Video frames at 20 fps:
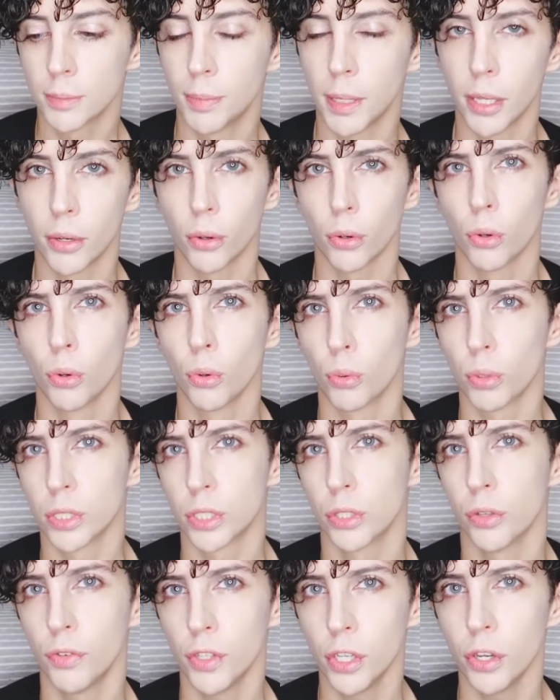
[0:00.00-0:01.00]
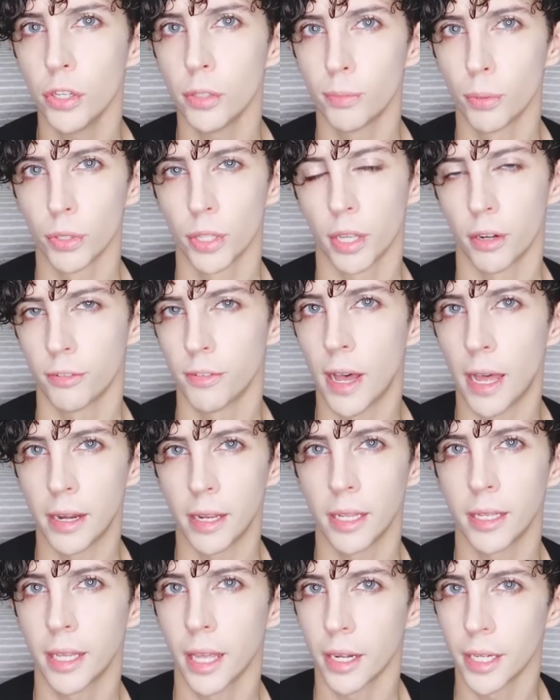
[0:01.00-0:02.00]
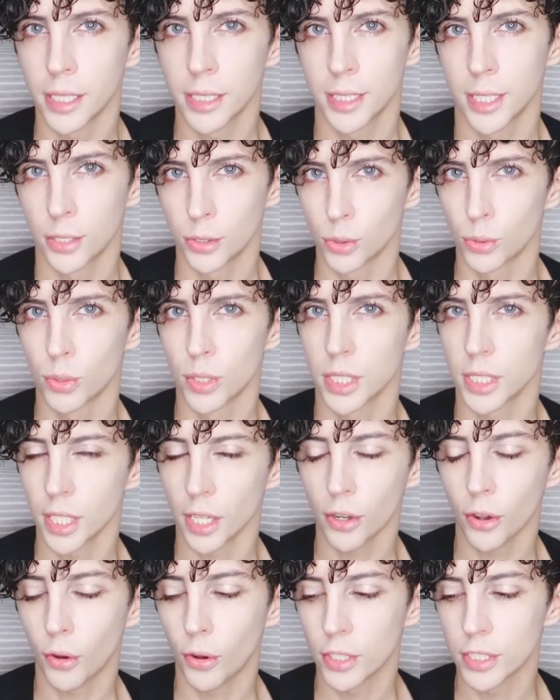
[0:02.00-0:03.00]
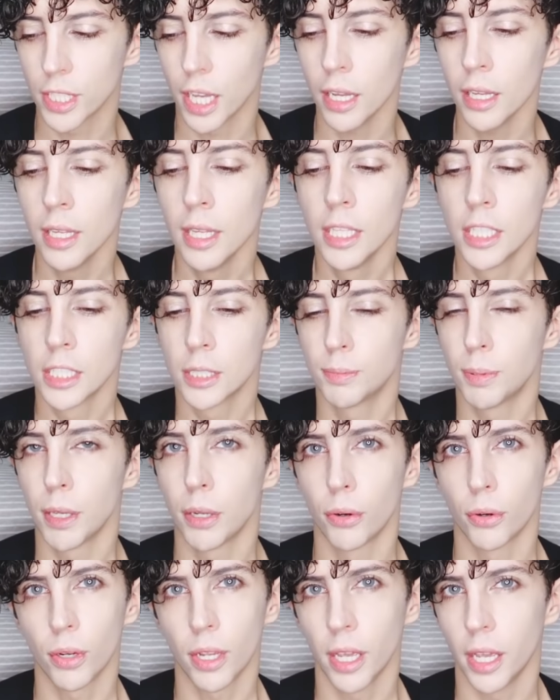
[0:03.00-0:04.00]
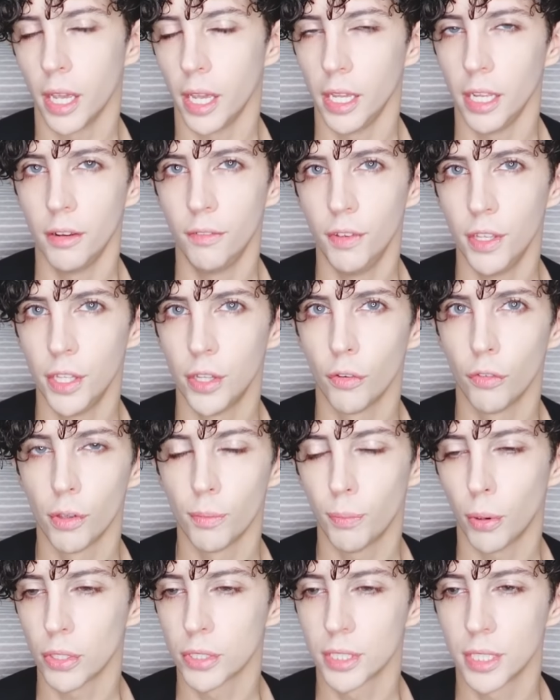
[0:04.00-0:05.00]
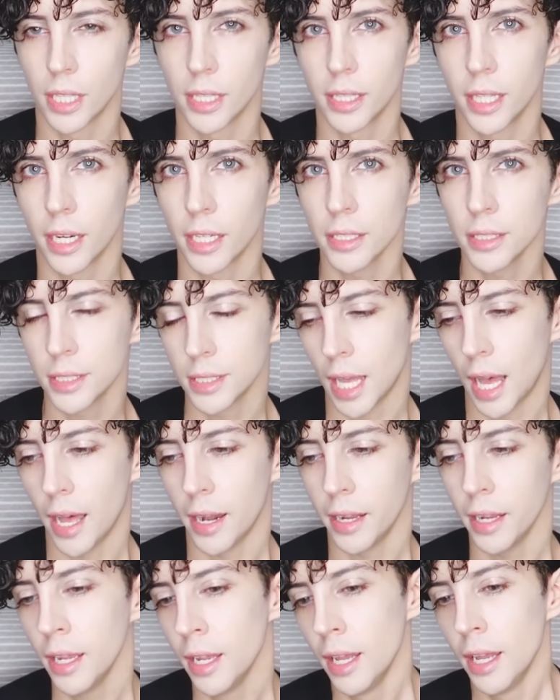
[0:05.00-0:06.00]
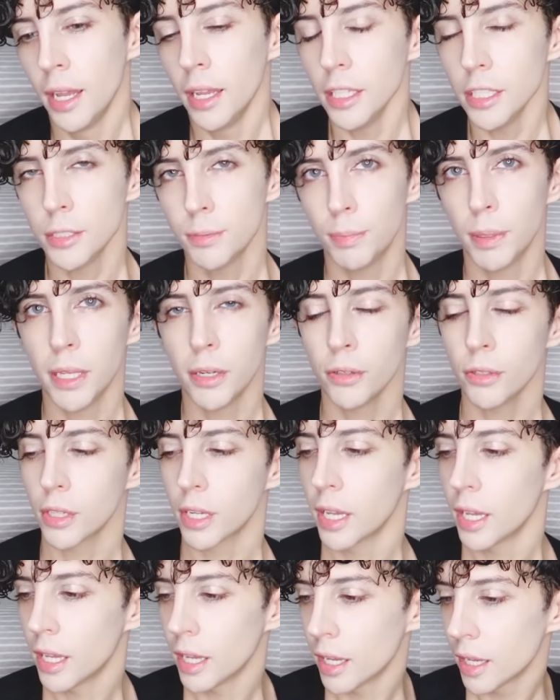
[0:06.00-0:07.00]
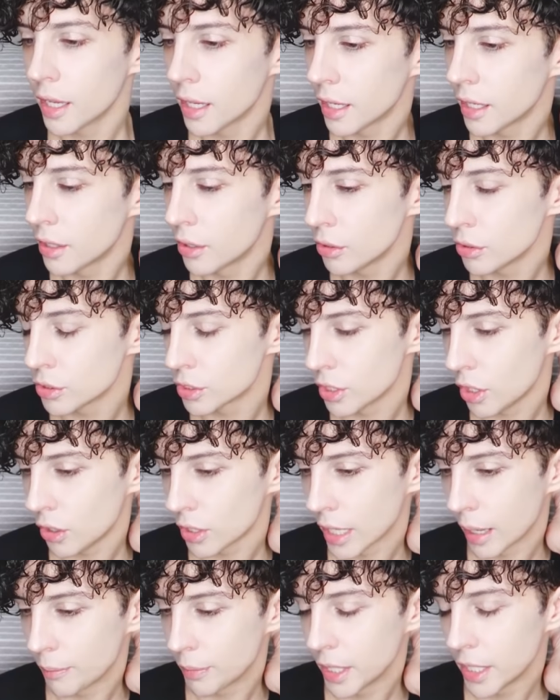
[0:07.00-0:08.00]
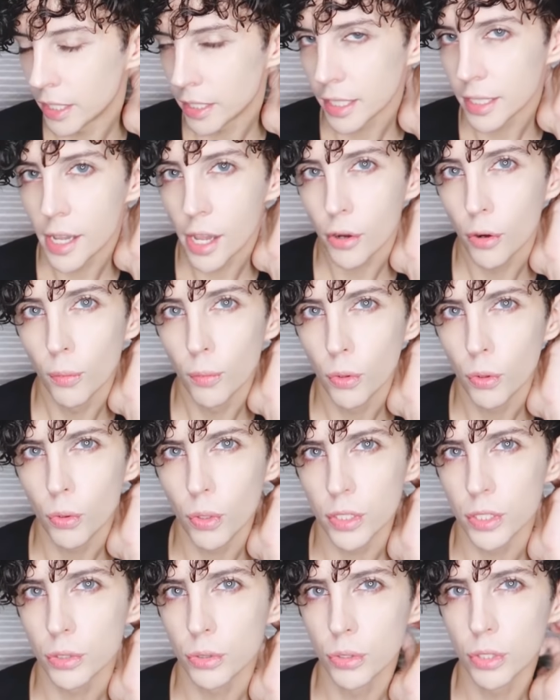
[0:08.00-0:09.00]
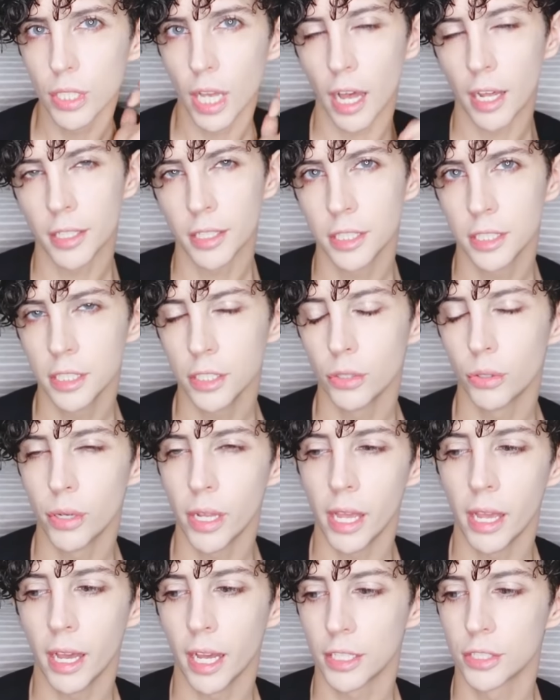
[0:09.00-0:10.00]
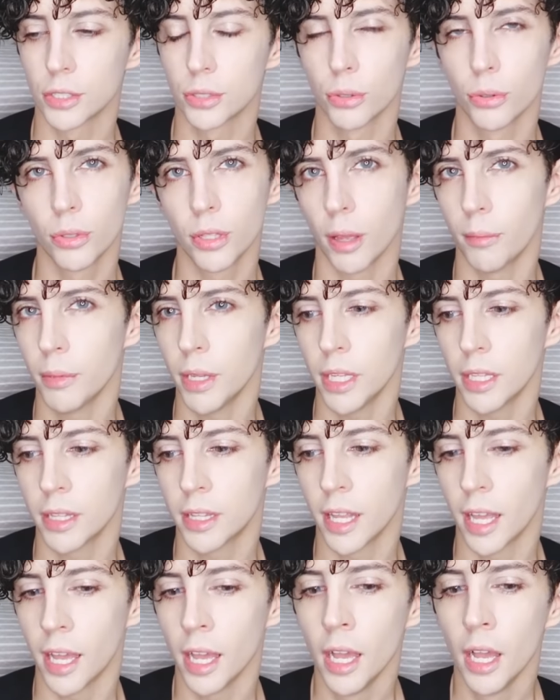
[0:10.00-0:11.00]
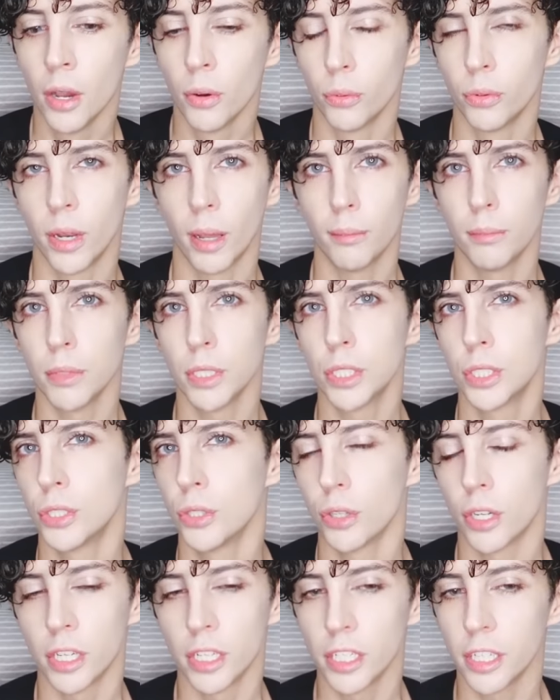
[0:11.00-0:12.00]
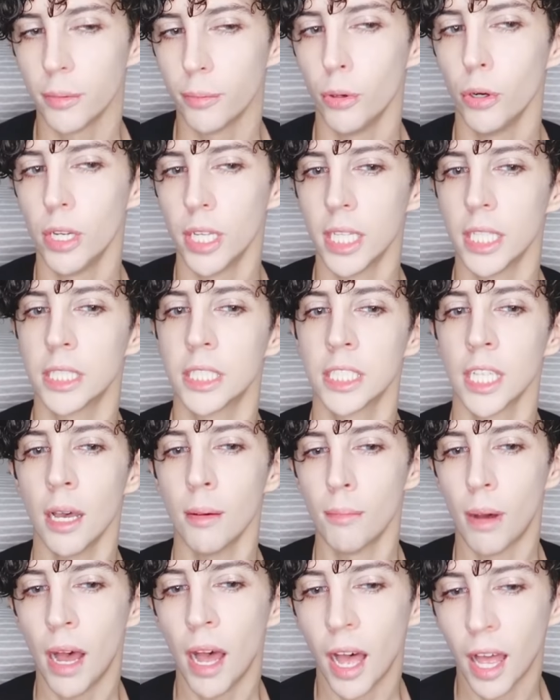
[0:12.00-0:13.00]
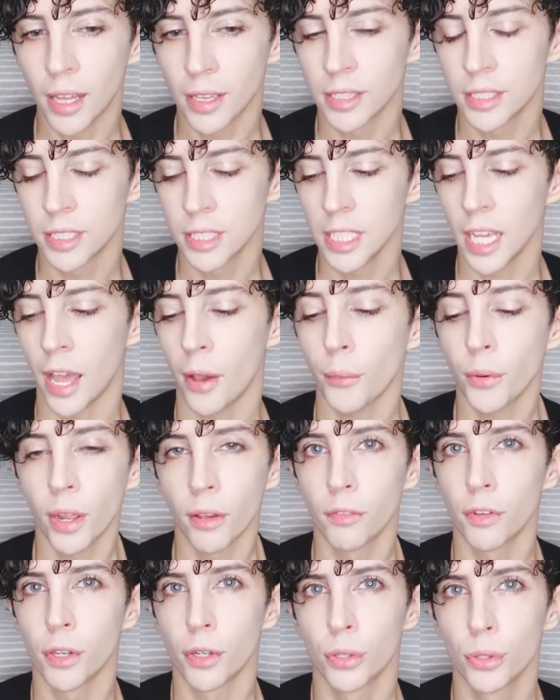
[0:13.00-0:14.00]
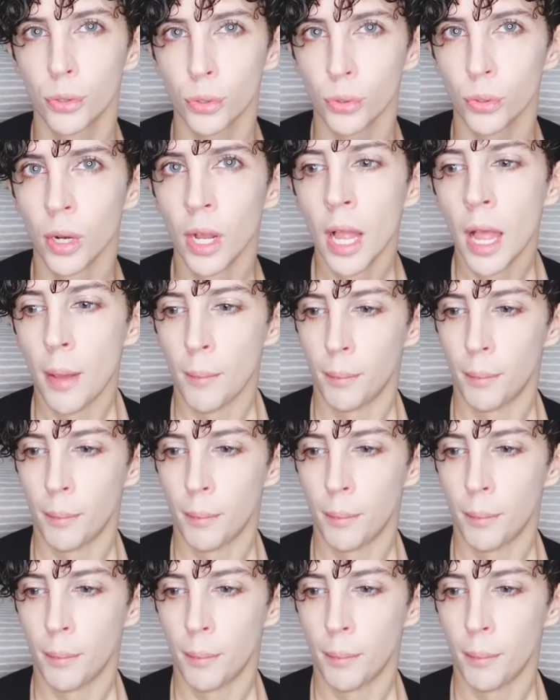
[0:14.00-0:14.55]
spero con questo video di poter fare chiarezza su questa cosa spero che il video vi possa interessare e spero che, non lo so, capirete che comunque scusarsi non è assolutamente un'ammissione di debolezza ma anzi è una virtù